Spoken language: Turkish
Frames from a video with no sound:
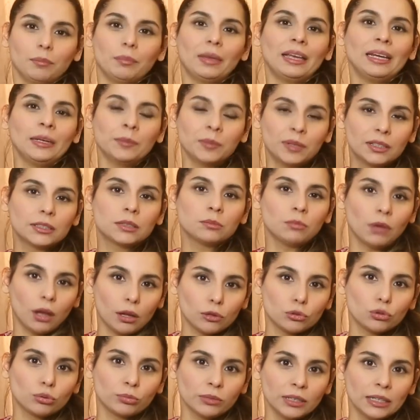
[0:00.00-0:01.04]
Benim kızım
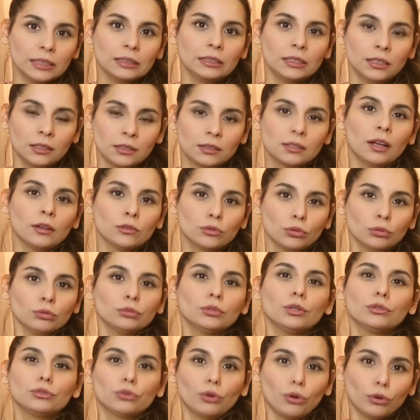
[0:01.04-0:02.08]
Asume'ye Nisan
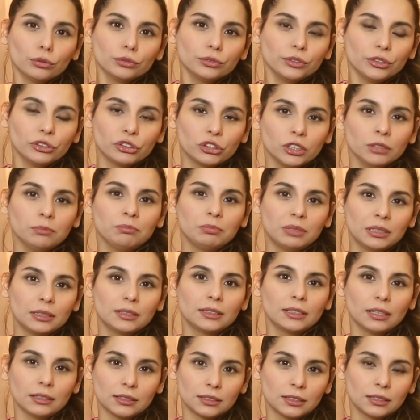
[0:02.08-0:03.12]
sonunda doğduğu için
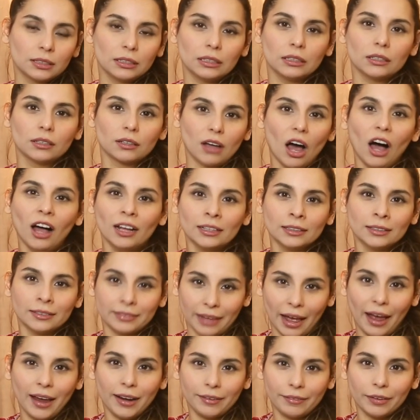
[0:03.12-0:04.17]
biz yazı kan,
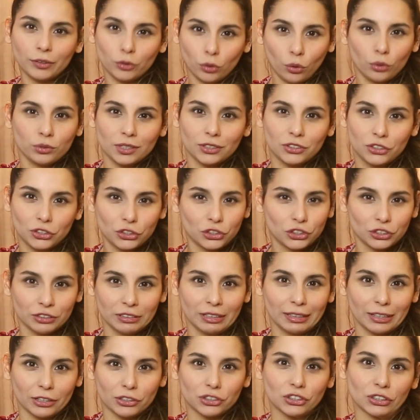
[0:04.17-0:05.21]
ter ve gözyaşı
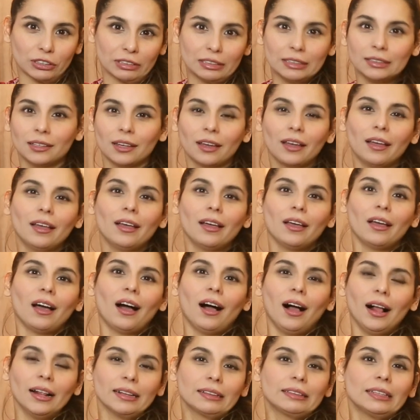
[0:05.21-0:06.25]
içinde geçirdik
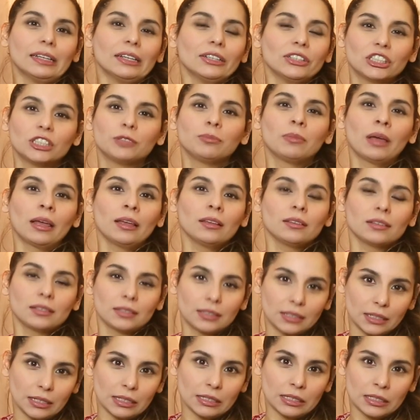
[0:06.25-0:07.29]
alt değiştirme
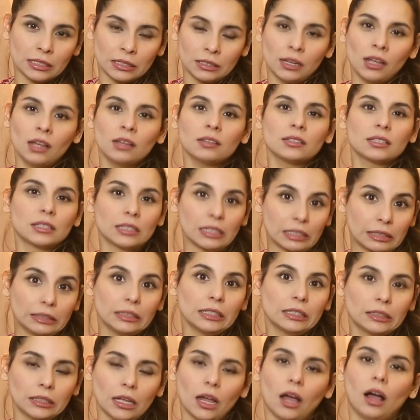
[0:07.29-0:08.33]
sırasında
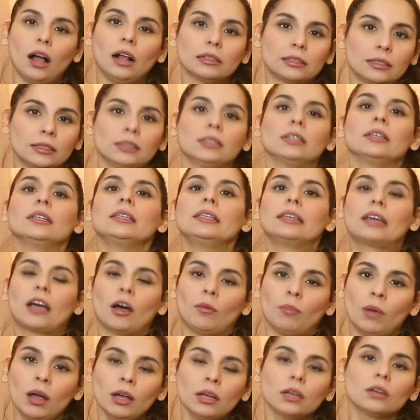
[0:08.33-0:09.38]
sıklıkla altını
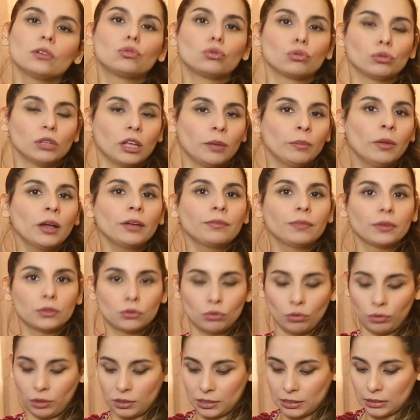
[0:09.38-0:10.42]
yıkamak, kurulamak ve
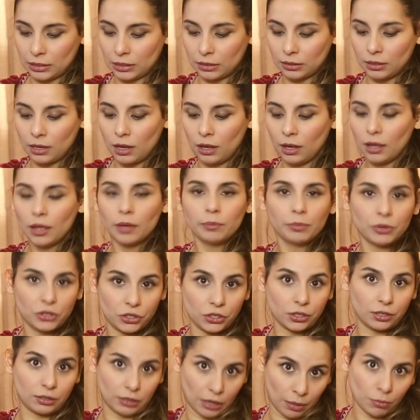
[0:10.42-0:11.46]
sonrasında da
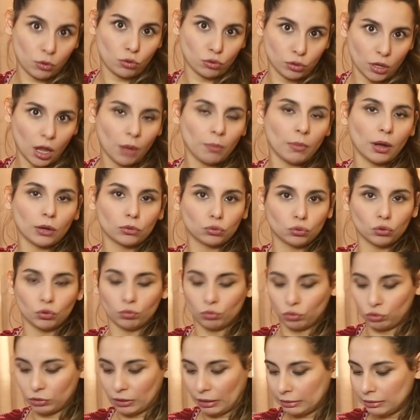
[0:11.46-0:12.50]
pişik kremi kullanmak
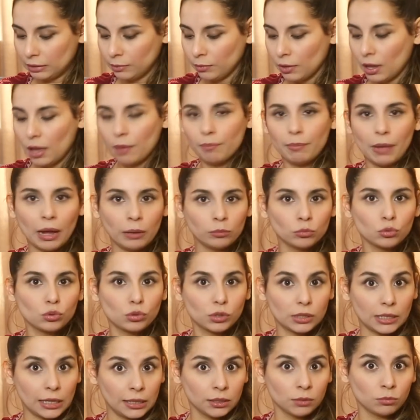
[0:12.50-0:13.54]
durumundaydım. Ben
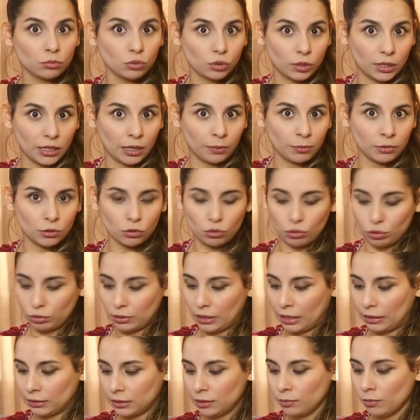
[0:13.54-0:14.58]
Mustela'nın bu kremini
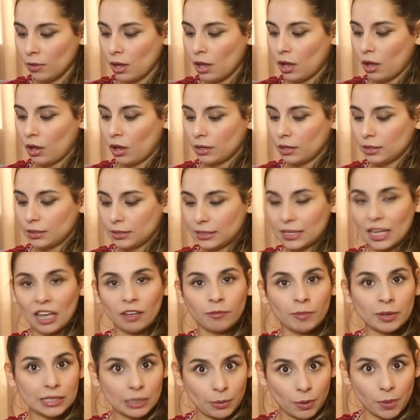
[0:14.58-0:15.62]
kullandım.
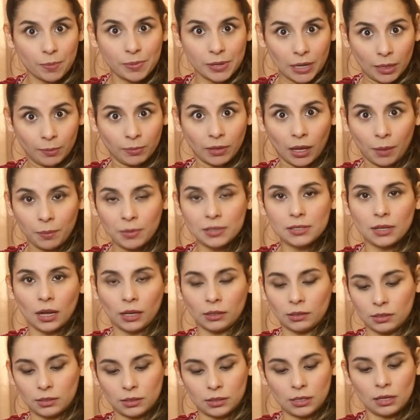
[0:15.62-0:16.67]
Sevme sebeplerimden bir
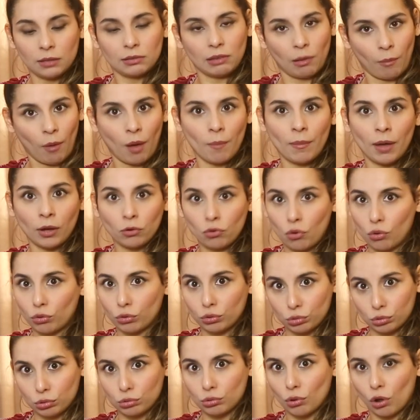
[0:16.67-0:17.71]
tanesi de tamamen
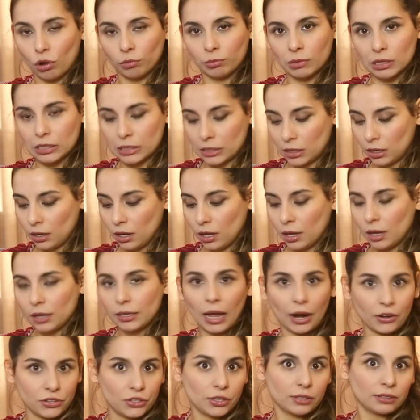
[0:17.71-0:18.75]
kokusuz olması.
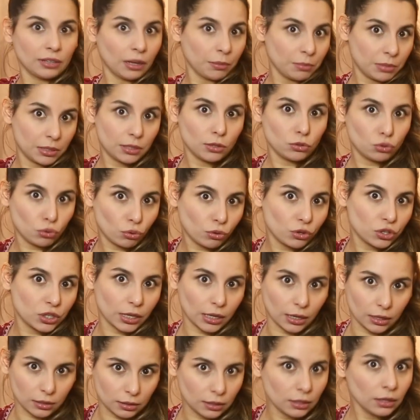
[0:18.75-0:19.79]
Gerçekten bizde çok işe
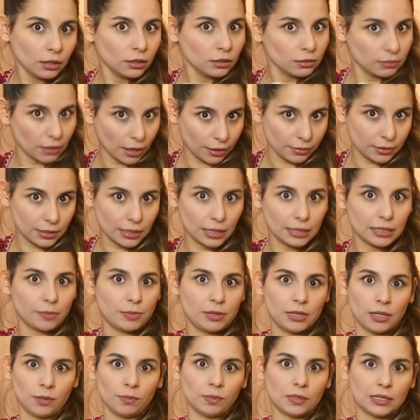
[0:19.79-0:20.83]
yaradı. Tavsiye
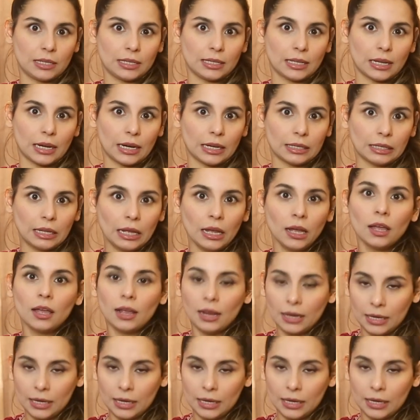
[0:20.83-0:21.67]
edebilirim sizlere de.